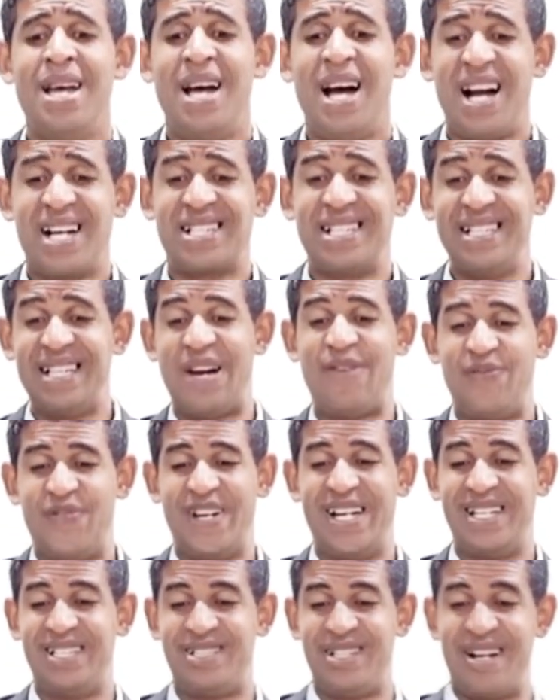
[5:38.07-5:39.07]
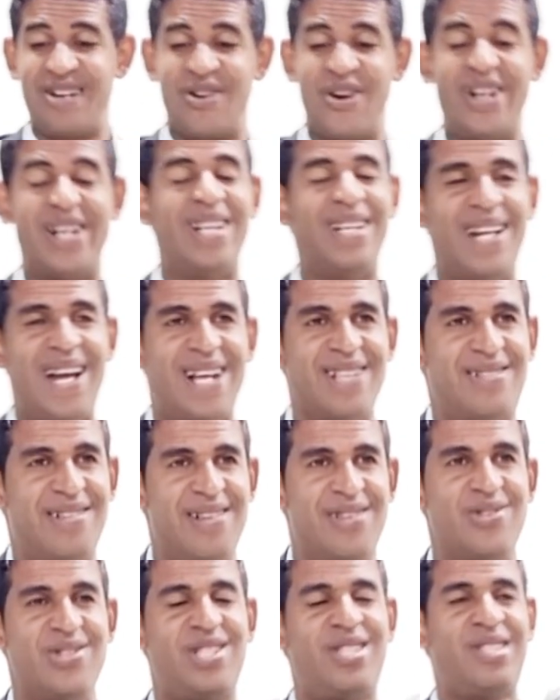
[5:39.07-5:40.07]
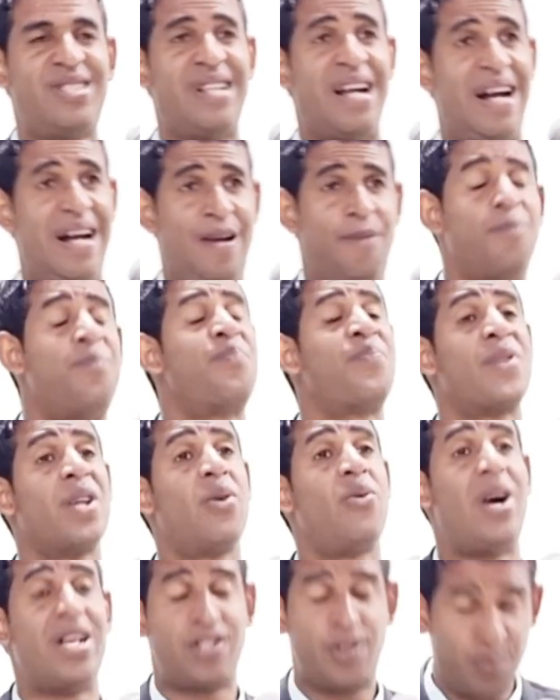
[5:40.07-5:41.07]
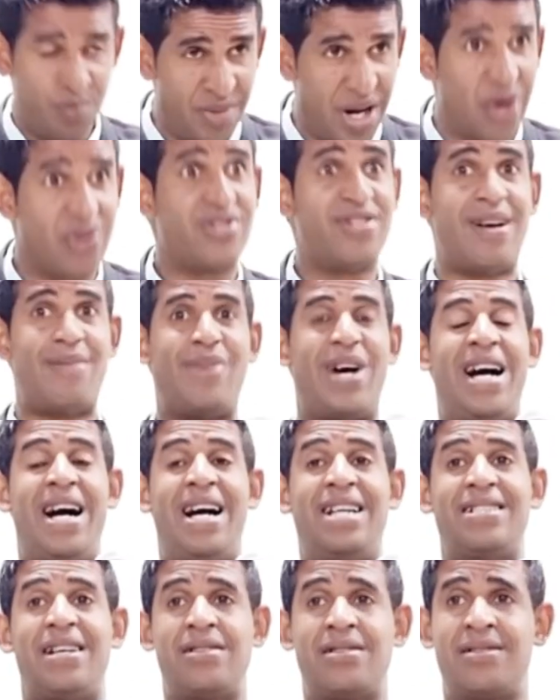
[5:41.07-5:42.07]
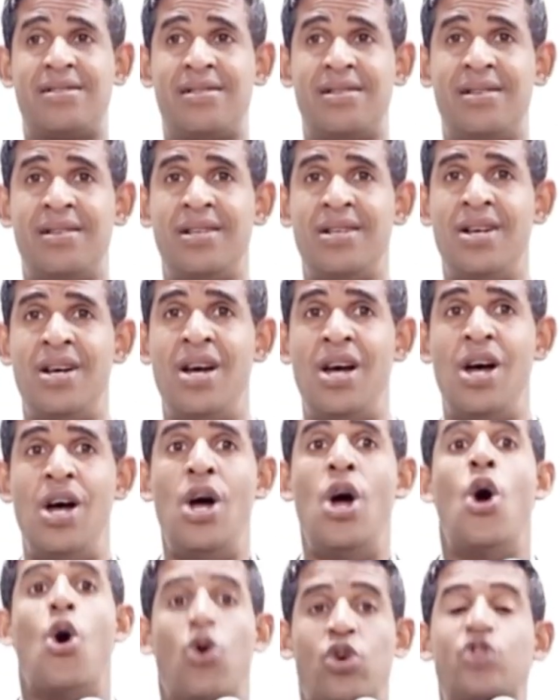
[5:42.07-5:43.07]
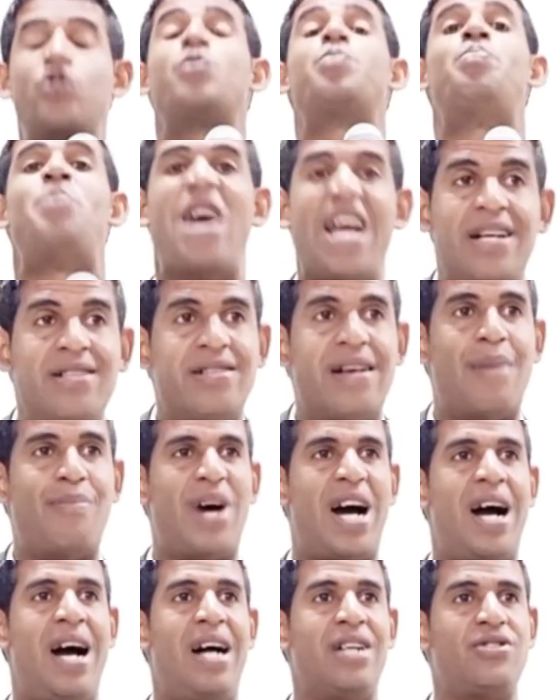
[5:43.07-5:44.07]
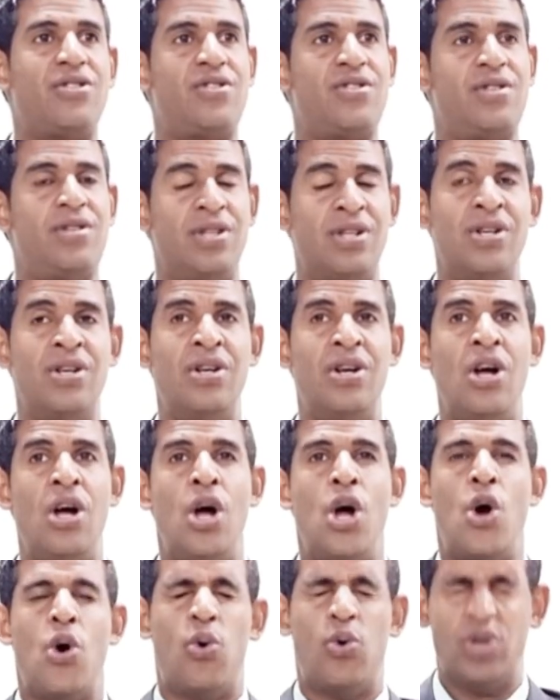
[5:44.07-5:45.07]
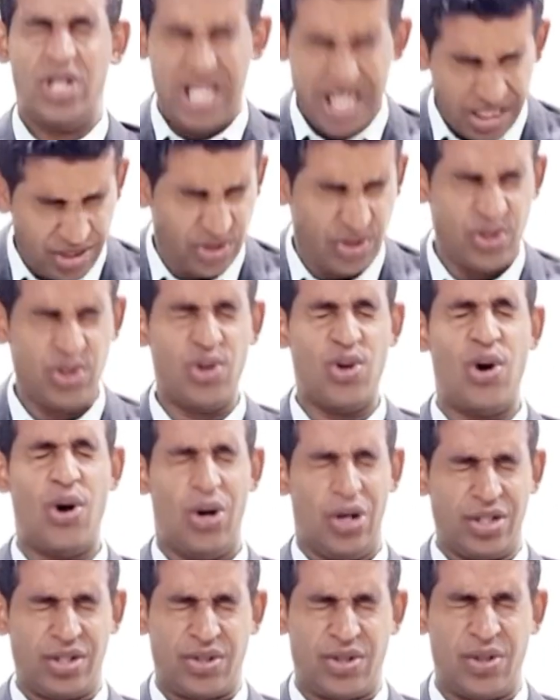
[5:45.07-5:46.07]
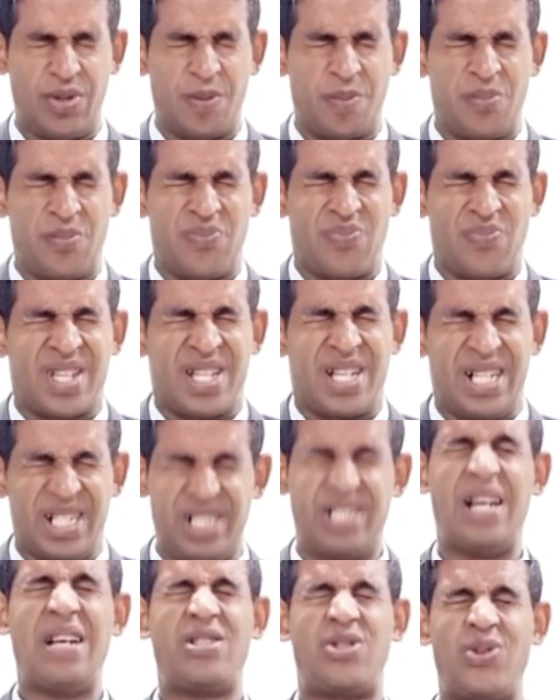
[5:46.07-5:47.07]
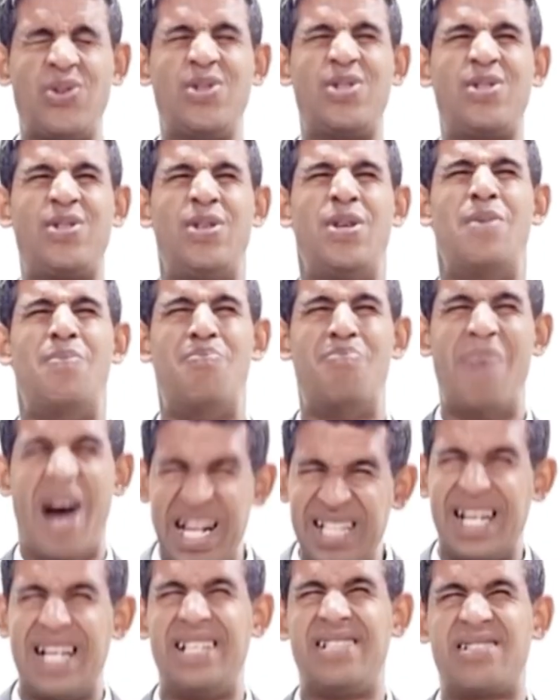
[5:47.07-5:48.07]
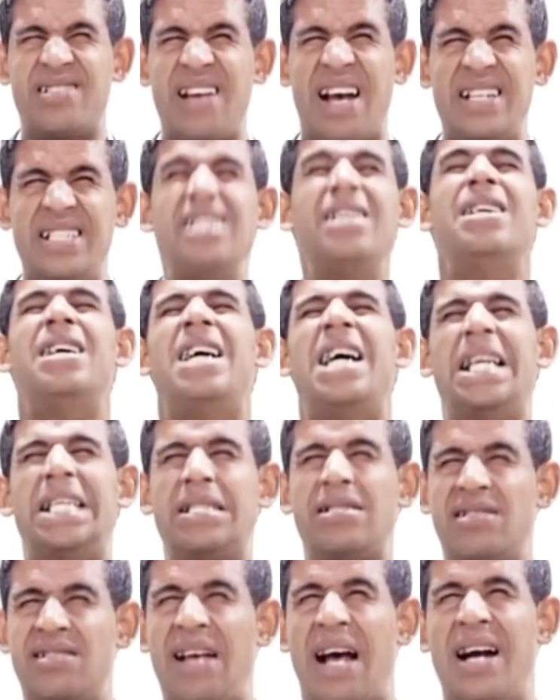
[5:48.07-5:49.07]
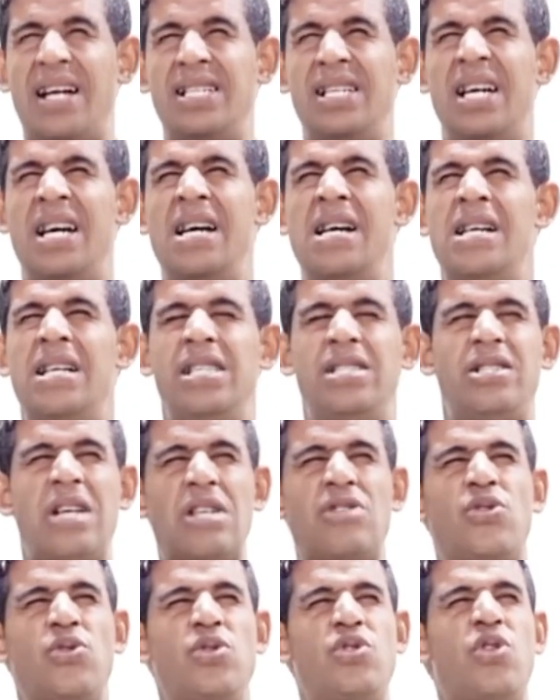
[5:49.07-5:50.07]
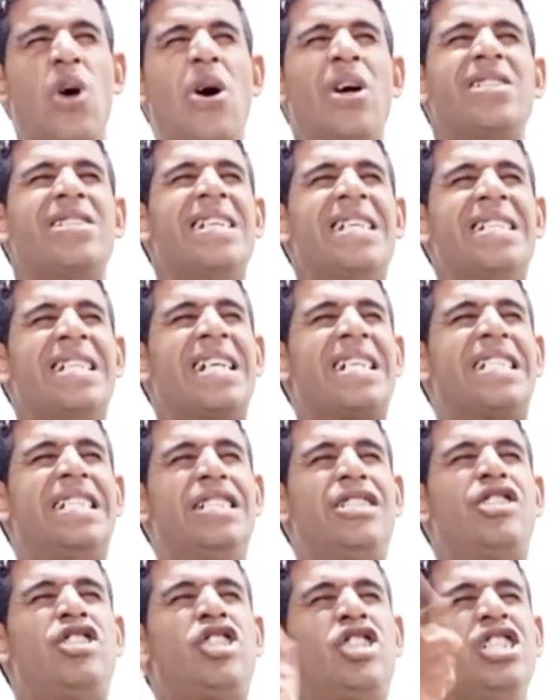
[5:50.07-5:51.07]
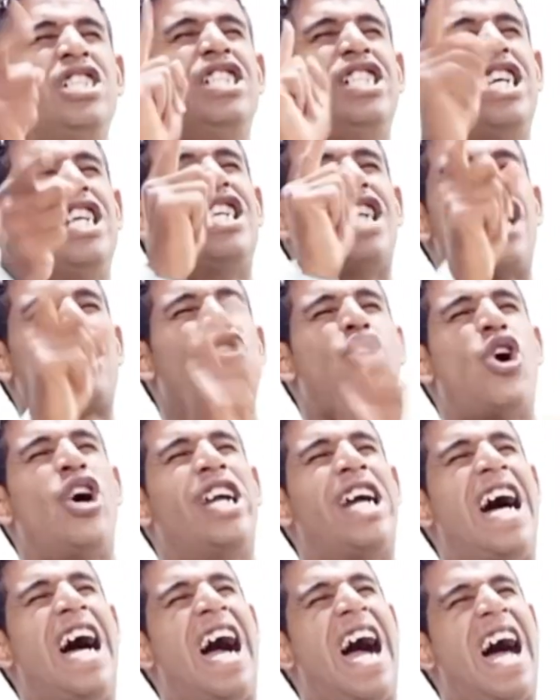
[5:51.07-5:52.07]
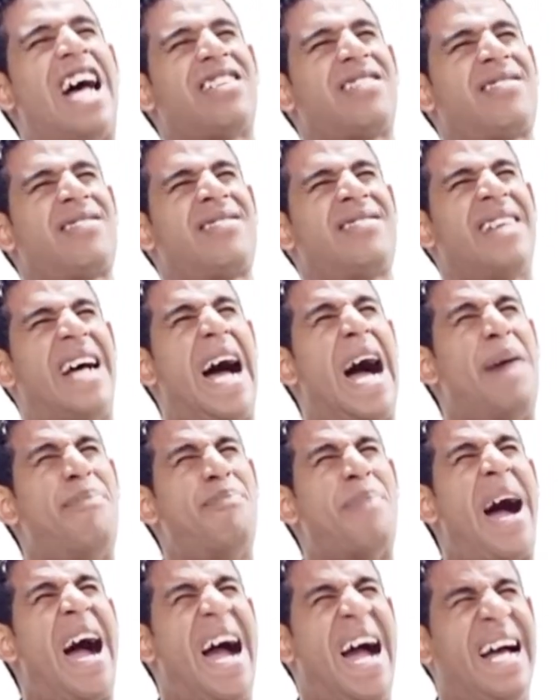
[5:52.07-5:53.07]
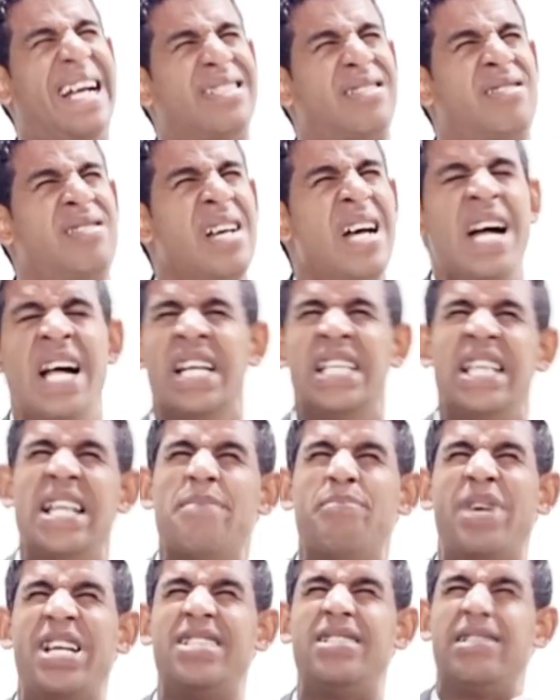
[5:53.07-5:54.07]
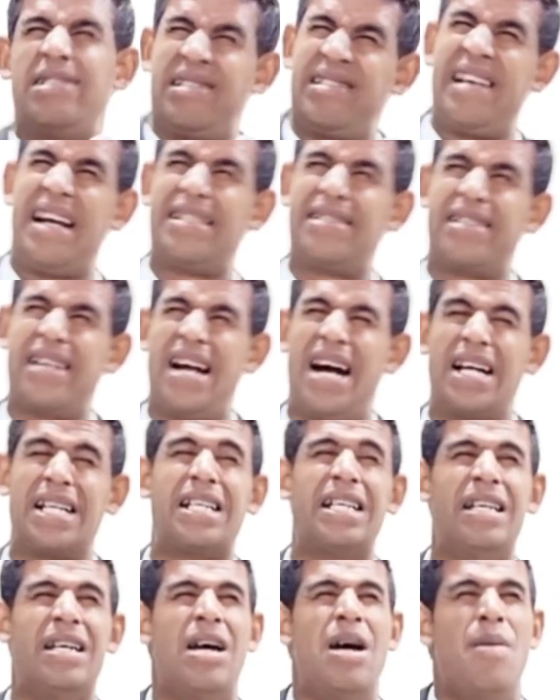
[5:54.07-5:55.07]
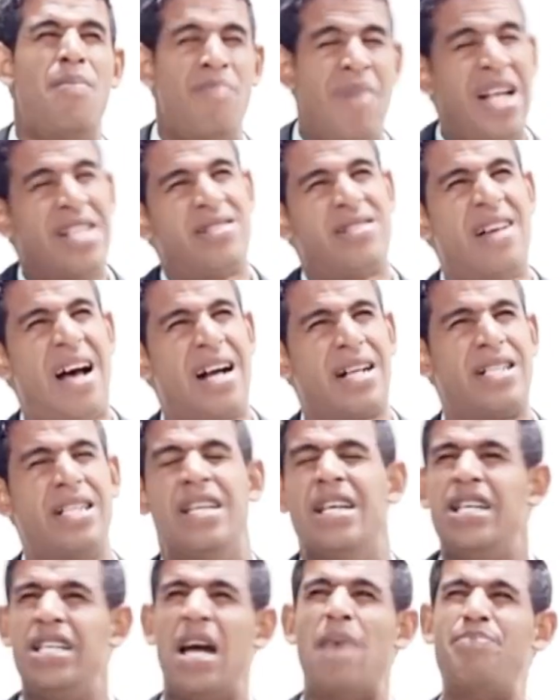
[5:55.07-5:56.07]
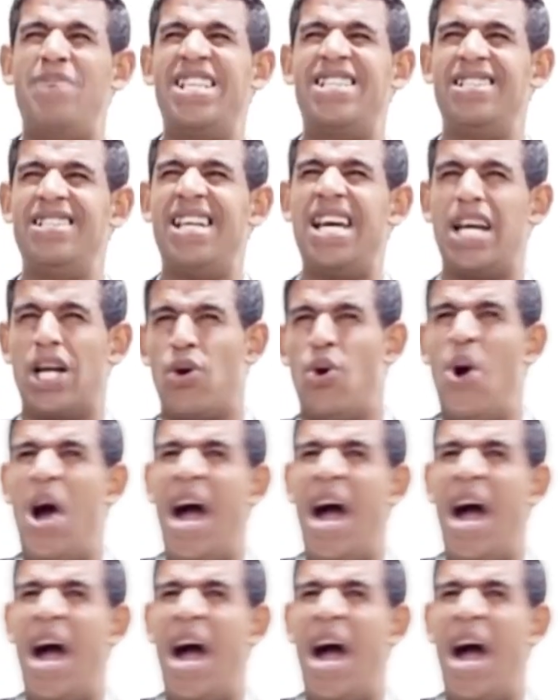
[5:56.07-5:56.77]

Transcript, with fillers: Aqui na frente, agora Lázaro está com as mãos amarradas, os pés amarrados, um lenço no rosto, e Jesus manda ele sair, ele sai, e Jesus ordena que tirem agora as amarras. Lembra de Sadraque, Mesaque e Abidinego?